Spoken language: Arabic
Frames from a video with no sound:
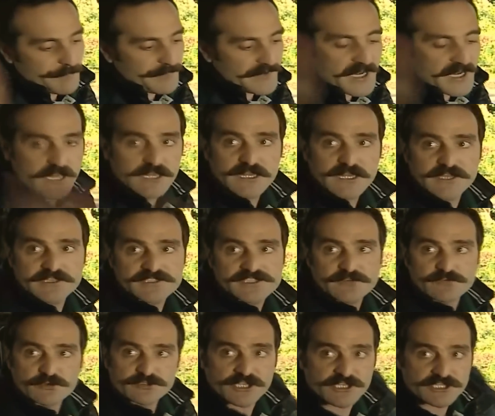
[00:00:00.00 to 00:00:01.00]
اروح لخاطر
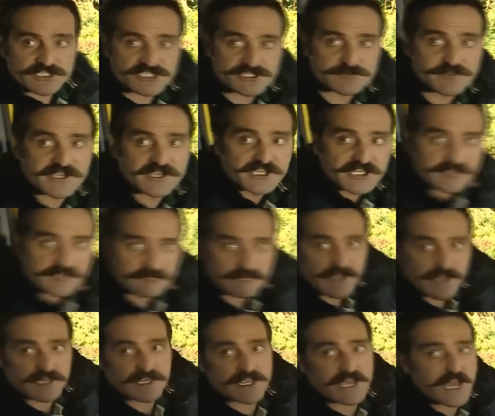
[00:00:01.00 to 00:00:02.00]
الله عندي شغل